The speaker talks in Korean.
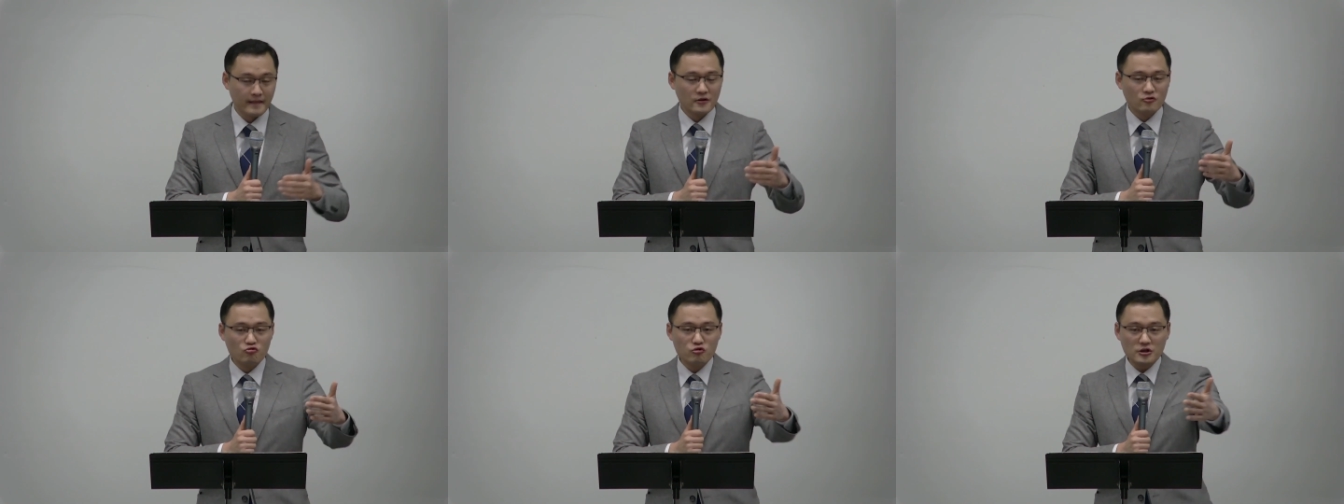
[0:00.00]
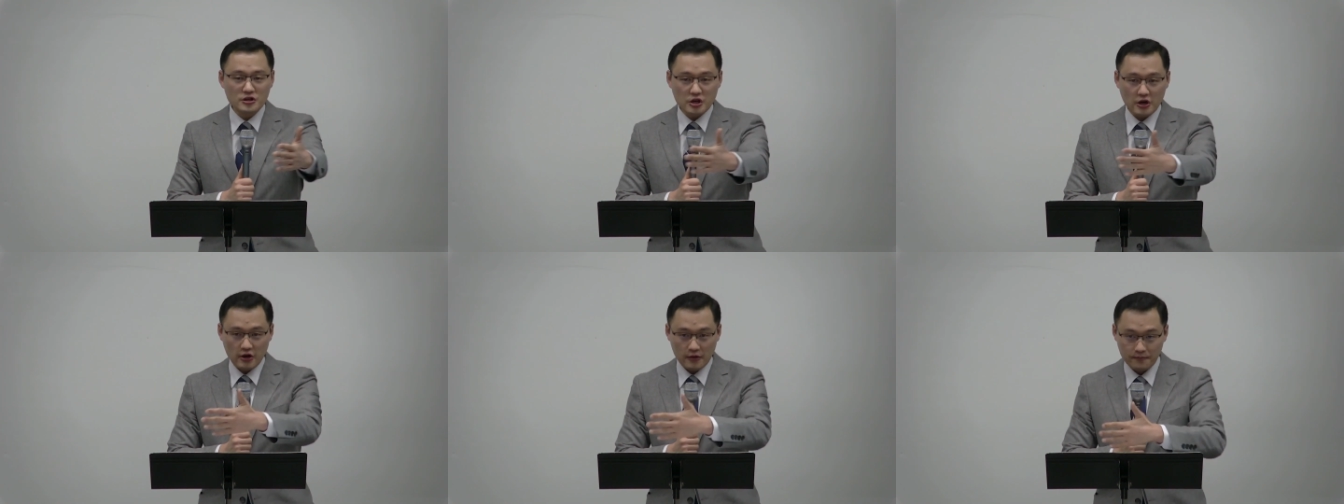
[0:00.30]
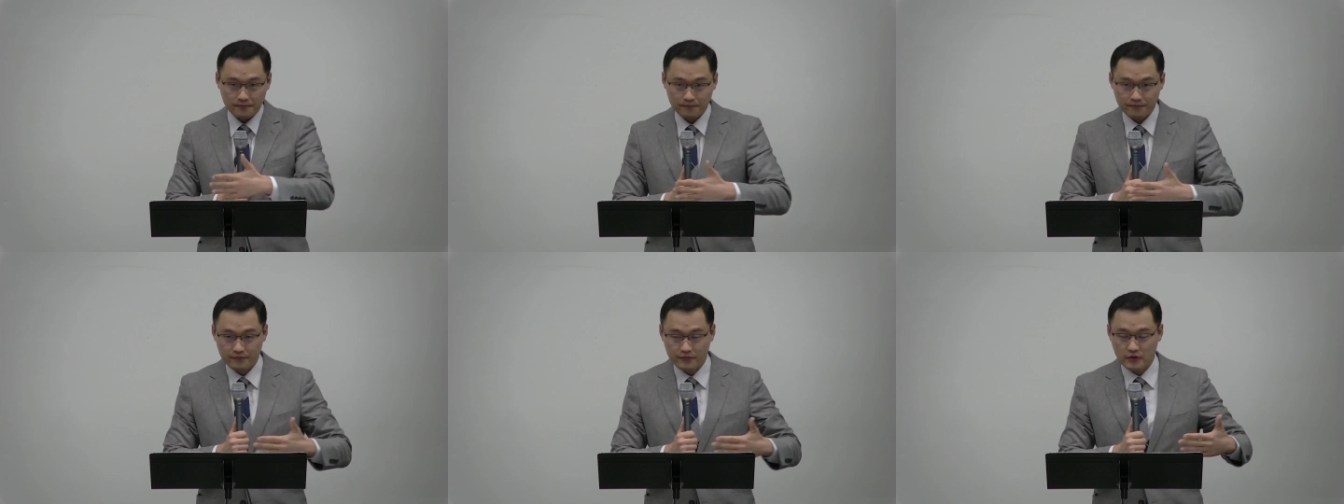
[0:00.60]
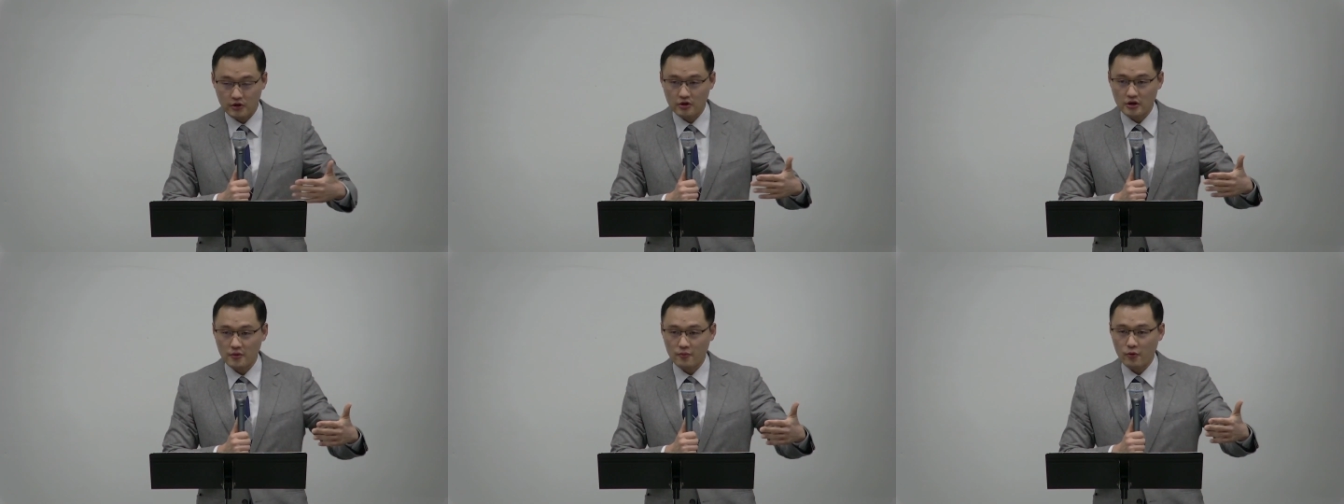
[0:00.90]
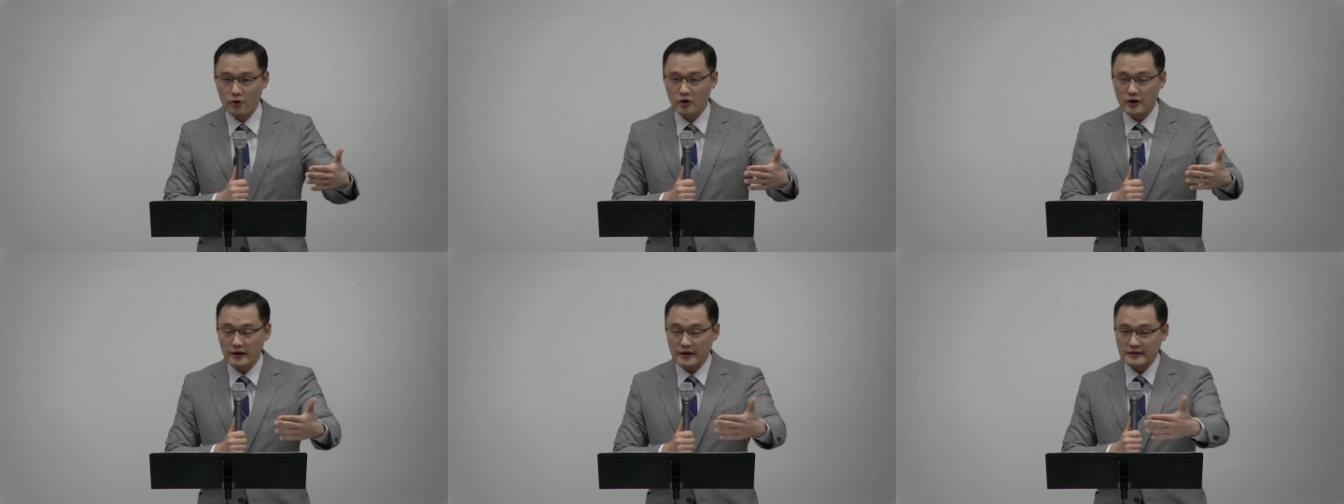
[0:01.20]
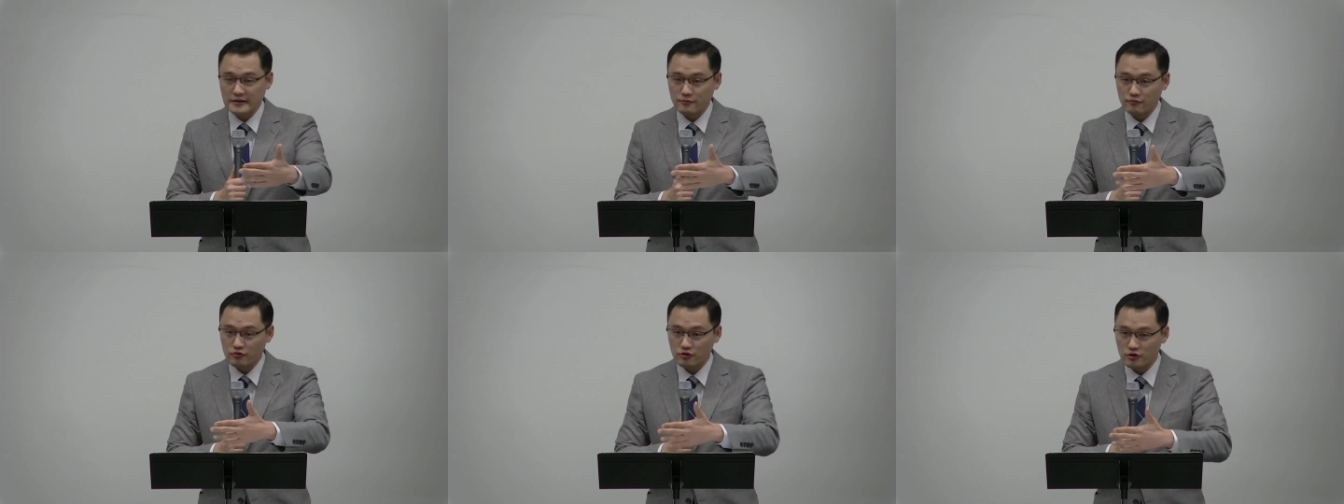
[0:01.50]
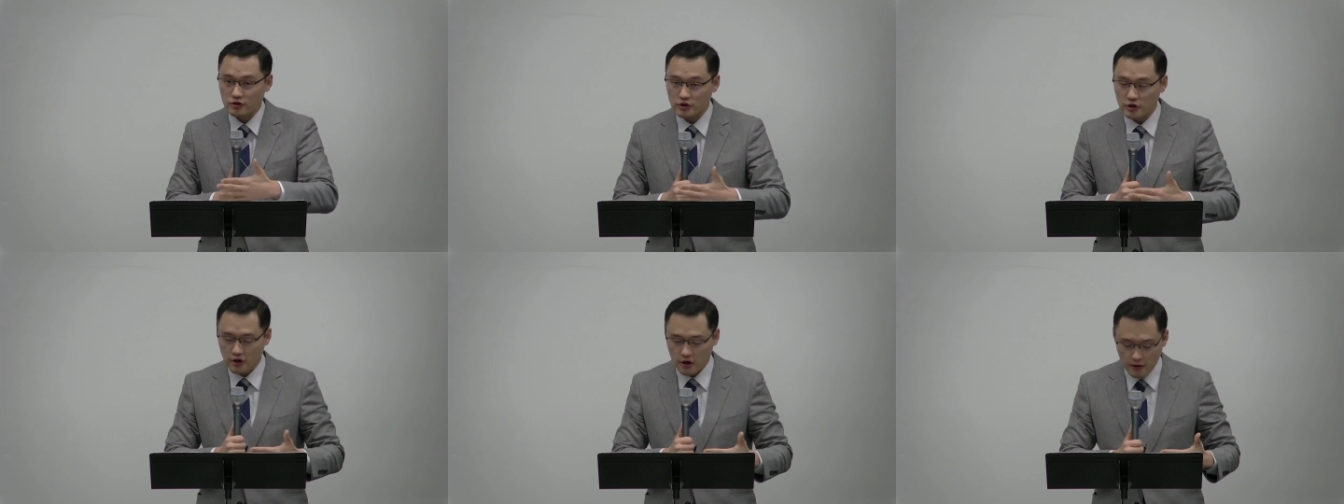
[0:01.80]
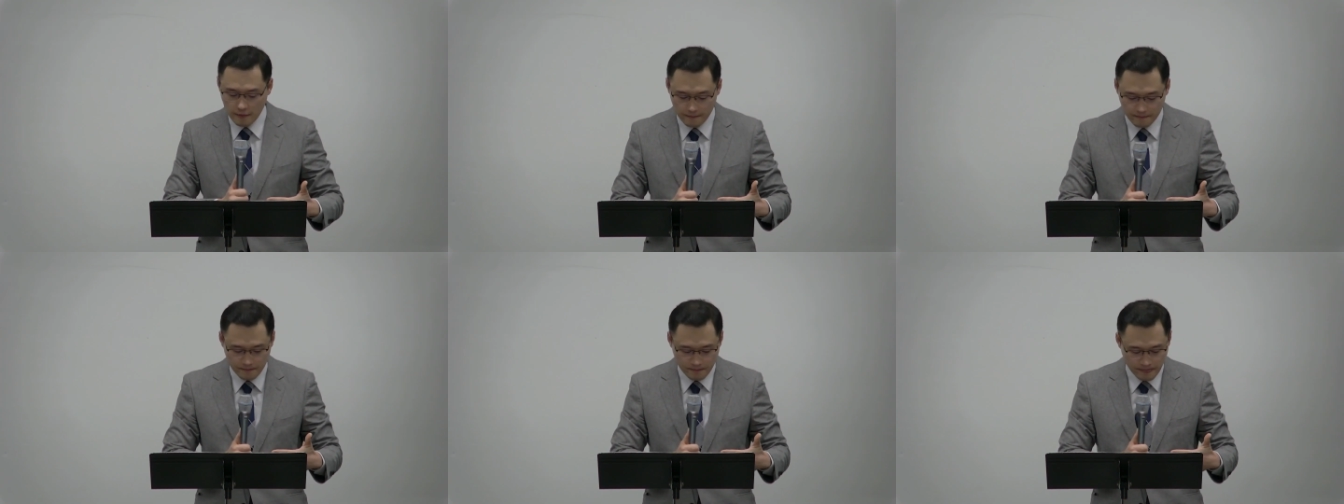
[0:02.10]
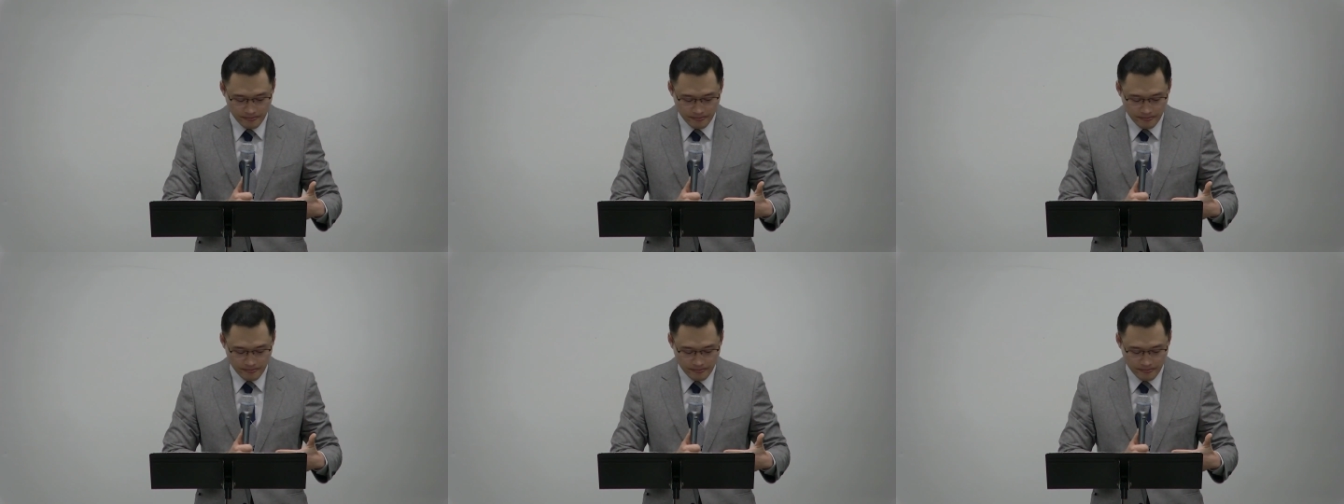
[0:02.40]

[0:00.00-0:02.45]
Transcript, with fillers: 우리처럼 여기 모여 계신 분들처럼